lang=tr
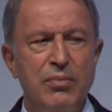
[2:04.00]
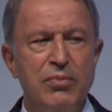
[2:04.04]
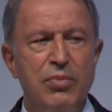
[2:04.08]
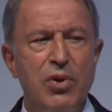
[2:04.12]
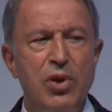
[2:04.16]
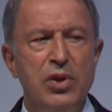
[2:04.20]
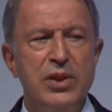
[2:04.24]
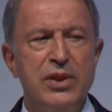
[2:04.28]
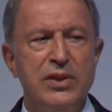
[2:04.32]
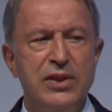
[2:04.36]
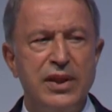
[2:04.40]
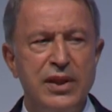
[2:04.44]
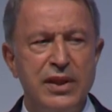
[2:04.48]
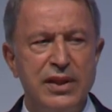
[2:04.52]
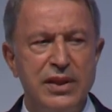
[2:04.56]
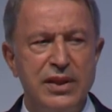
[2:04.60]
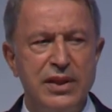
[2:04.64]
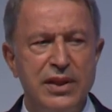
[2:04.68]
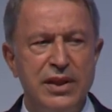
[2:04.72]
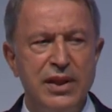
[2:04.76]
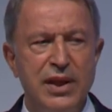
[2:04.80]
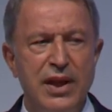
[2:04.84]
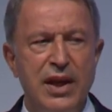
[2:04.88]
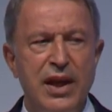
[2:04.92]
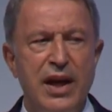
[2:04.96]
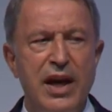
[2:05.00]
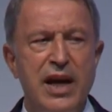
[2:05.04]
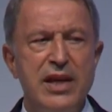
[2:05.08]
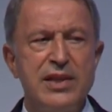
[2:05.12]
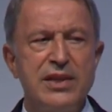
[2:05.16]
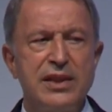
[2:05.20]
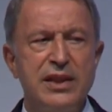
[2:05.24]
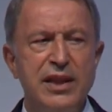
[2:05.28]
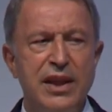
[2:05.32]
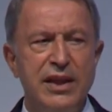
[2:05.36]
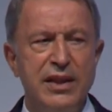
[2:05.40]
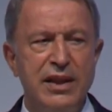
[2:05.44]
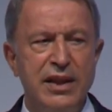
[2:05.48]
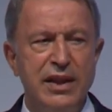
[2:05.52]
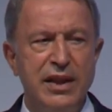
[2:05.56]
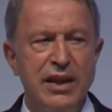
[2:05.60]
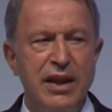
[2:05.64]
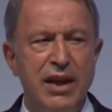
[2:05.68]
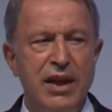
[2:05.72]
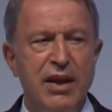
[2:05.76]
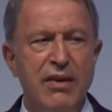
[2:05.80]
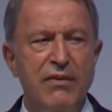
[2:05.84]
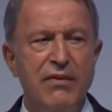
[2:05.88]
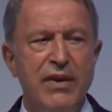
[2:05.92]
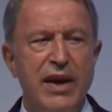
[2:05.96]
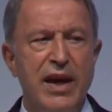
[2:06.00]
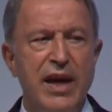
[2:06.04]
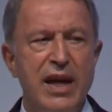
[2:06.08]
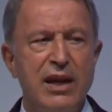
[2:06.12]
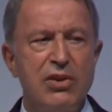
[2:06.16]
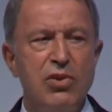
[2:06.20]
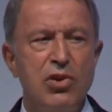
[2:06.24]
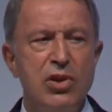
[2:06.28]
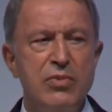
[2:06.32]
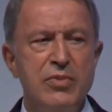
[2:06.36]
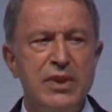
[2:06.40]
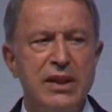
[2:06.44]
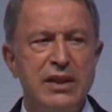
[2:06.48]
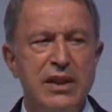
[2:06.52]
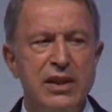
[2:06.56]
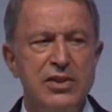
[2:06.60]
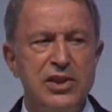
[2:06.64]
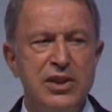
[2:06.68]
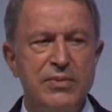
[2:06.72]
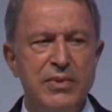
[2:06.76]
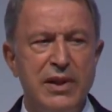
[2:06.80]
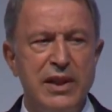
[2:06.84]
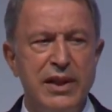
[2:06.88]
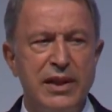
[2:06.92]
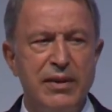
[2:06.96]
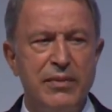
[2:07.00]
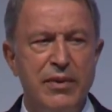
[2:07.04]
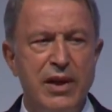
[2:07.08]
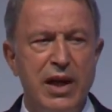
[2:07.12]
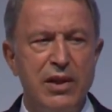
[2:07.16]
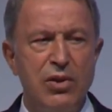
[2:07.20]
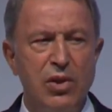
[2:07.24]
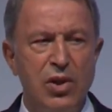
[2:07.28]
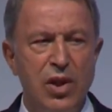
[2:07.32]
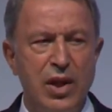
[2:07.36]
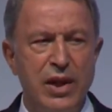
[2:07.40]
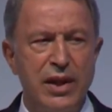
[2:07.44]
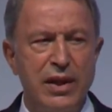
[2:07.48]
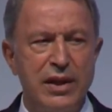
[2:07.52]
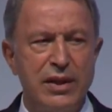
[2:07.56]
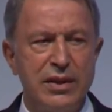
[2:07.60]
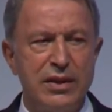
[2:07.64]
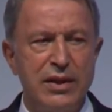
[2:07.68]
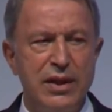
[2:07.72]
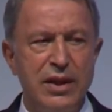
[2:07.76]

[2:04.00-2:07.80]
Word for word: politik, askeri ve ekonomik gelişmelere bağlı olarak